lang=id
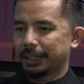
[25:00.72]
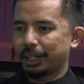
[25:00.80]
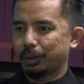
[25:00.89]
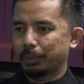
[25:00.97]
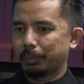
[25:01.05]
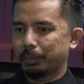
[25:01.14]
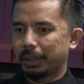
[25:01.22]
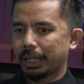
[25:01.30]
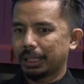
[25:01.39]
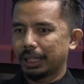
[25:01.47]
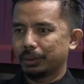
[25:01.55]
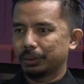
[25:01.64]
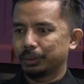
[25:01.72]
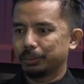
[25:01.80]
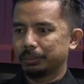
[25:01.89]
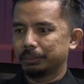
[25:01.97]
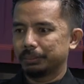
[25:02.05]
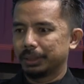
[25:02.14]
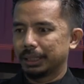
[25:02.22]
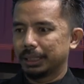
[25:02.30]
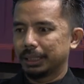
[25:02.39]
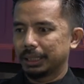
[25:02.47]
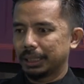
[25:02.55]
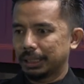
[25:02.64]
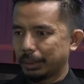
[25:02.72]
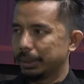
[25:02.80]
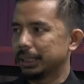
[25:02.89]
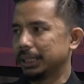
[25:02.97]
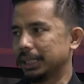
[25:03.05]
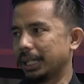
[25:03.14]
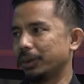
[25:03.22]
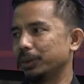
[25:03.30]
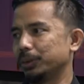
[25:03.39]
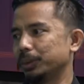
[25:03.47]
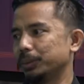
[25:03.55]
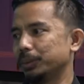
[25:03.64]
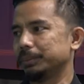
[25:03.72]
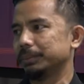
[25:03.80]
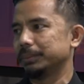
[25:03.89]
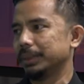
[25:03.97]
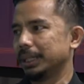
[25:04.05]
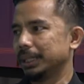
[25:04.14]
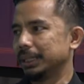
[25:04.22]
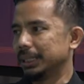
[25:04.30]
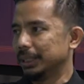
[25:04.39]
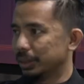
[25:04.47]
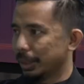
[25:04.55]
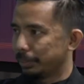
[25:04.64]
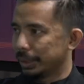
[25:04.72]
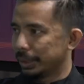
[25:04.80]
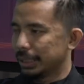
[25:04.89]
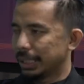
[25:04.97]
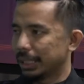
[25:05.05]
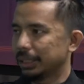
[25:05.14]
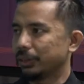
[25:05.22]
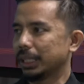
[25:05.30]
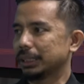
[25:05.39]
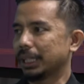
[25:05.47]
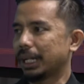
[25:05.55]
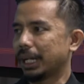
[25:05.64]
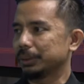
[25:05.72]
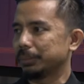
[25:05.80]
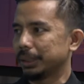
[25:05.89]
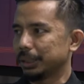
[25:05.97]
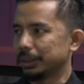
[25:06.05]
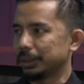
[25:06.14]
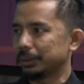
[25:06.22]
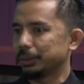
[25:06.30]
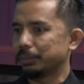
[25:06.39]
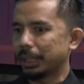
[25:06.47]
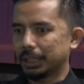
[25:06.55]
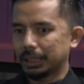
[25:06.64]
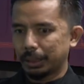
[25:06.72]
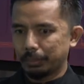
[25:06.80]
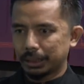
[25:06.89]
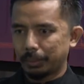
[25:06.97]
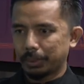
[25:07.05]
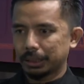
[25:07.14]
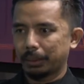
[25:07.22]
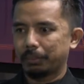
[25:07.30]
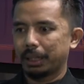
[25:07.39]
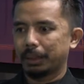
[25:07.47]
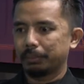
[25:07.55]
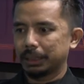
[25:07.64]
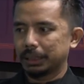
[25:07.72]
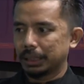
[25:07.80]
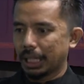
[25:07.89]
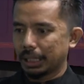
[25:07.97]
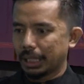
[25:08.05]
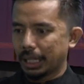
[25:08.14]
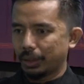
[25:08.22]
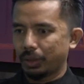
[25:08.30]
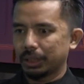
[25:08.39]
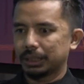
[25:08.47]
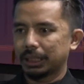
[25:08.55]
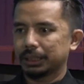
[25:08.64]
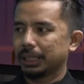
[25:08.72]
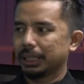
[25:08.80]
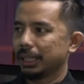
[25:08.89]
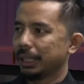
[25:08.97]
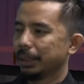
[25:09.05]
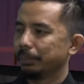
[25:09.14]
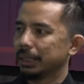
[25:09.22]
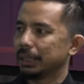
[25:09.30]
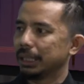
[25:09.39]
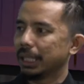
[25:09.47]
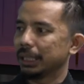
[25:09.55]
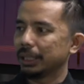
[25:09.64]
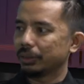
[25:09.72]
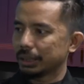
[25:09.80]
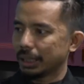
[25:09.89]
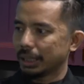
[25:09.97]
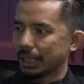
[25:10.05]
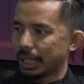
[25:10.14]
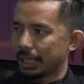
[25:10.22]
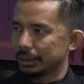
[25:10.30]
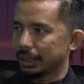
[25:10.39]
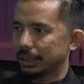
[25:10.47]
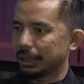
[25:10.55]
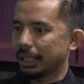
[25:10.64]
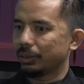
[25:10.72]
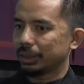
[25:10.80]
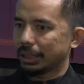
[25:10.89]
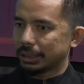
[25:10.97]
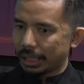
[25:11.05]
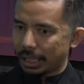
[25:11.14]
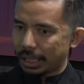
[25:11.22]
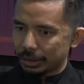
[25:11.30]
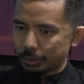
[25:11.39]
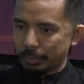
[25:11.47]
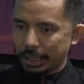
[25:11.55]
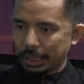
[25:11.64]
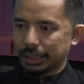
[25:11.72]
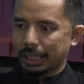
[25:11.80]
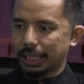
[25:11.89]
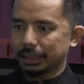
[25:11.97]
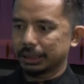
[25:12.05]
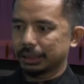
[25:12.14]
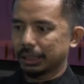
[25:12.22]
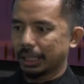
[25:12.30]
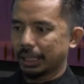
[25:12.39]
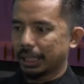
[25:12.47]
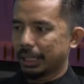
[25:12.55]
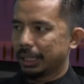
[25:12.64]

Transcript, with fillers: Kalau memang ada oknum, kita bersihkan oknum Yeah di dunia pendidikan di Kota Serang seperti itu. Mari kita bersama-sama menjaga kualitas pendidikan di Kota Serang sehingga Kota Serang sebagai etalasenya